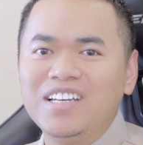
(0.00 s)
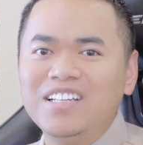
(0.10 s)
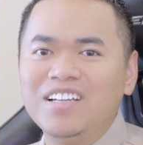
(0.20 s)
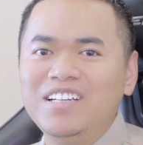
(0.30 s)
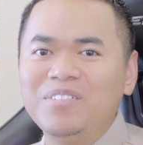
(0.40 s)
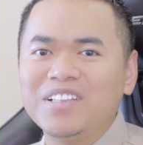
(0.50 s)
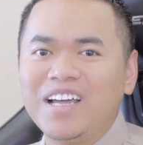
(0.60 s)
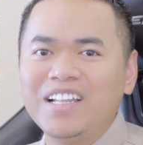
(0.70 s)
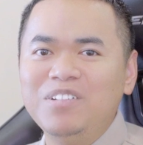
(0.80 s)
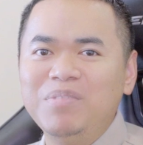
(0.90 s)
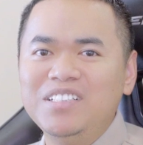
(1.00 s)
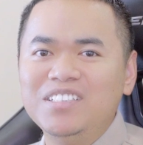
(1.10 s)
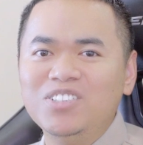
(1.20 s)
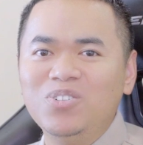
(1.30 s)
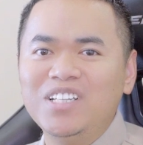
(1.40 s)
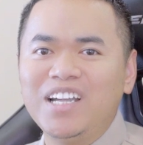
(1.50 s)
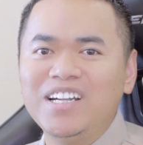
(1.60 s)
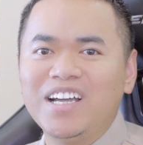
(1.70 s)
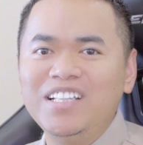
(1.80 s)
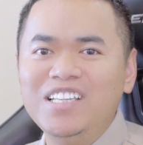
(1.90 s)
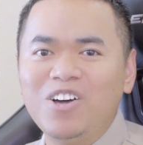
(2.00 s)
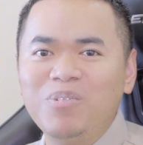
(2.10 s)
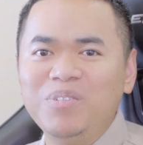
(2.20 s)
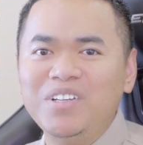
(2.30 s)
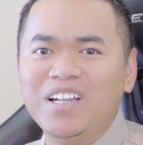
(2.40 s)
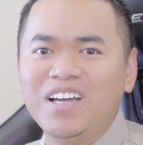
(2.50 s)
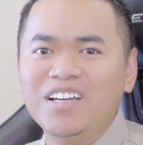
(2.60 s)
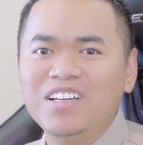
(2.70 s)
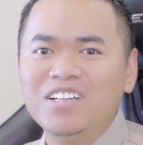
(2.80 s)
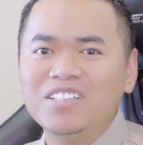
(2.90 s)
đến thời điểm hiện tại thì mình sử dụng tiếng Anh khá nhiều, bởi vì là